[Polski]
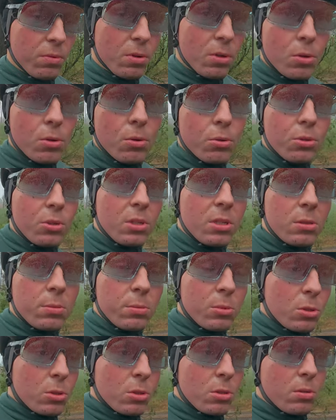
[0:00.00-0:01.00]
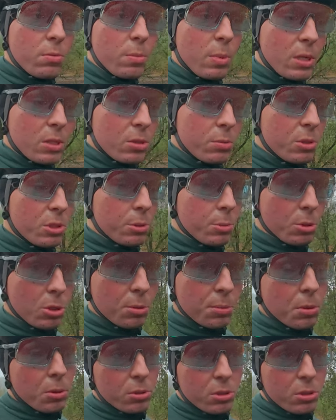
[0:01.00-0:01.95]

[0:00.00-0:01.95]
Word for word: fluo, który też mi bardzo mi się podobał.